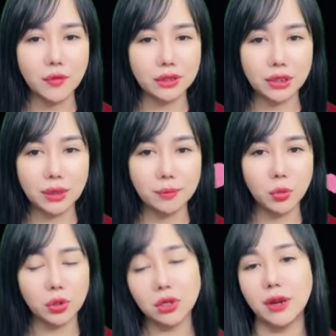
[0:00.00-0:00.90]
"Ngứa."
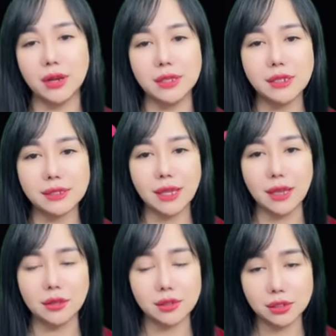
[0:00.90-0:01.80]
Vừa
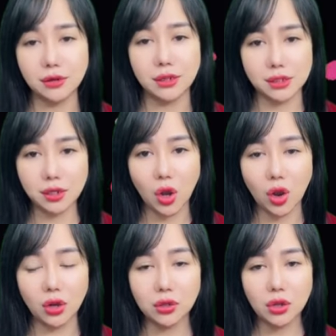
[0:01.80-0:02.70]
nói, Trình Huy vừa
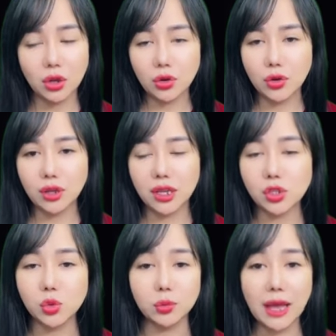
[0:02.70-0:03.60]
đưa tay ra sau lưng
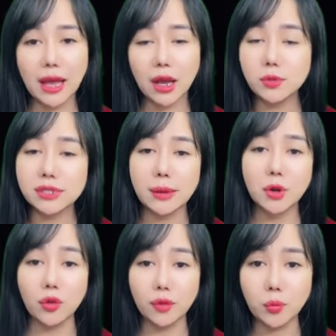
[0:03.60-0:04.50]
để gãi.
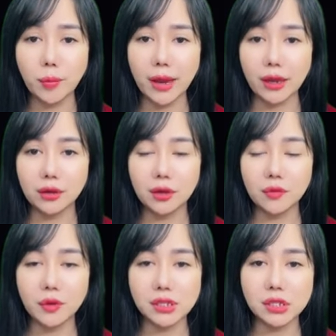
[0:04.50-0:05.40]
Nhìn hắn cố gắng
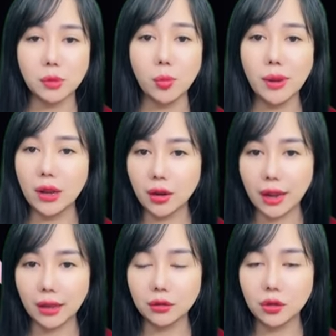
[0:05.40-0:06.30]
với tay, Hứa
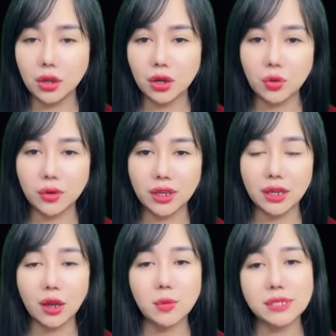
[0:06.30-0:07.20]
Sai Kỳ đề nghị:
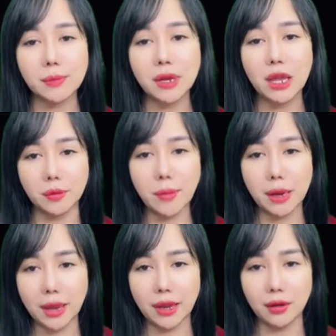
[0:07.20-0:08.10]
"Để
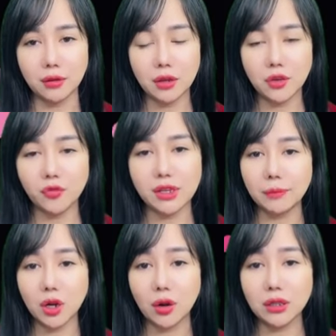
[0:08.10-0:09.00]
tôi làm cho.
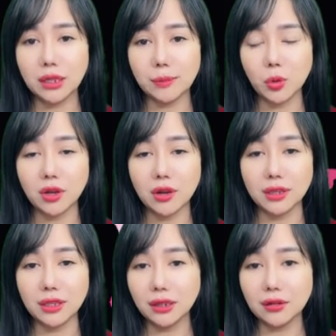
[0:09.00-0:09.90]
Vậy phiền
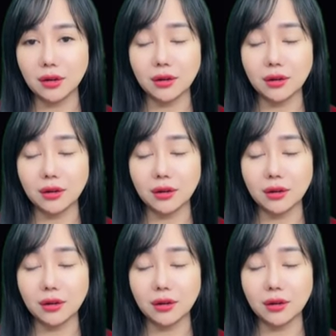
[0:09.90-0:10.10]
em nhé."